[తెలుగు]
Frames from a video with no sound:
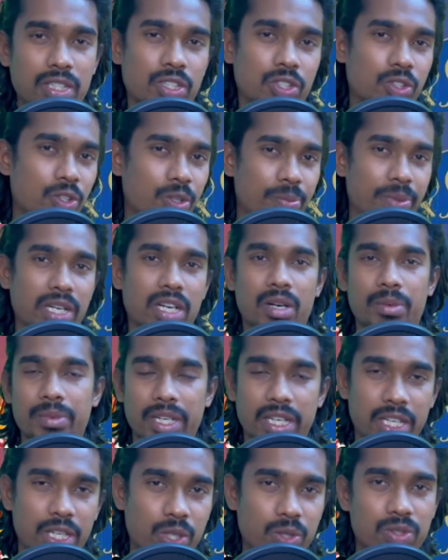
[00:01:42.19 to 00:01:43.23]
షుడ్ బి
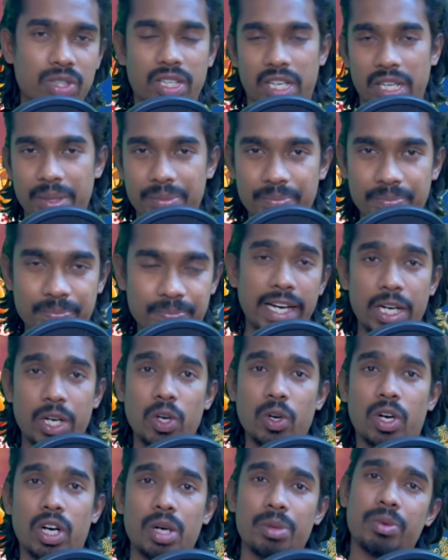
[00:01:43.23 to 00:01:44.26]
కమింగ్ ఇన్ టు ద టీమ్ హెడ్
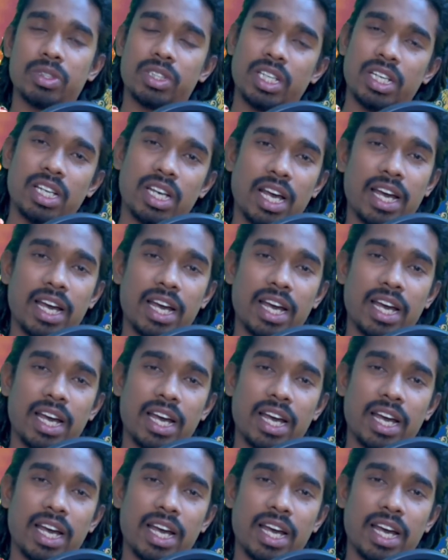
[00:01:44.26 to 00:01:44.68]
ఒక్కడ పోతే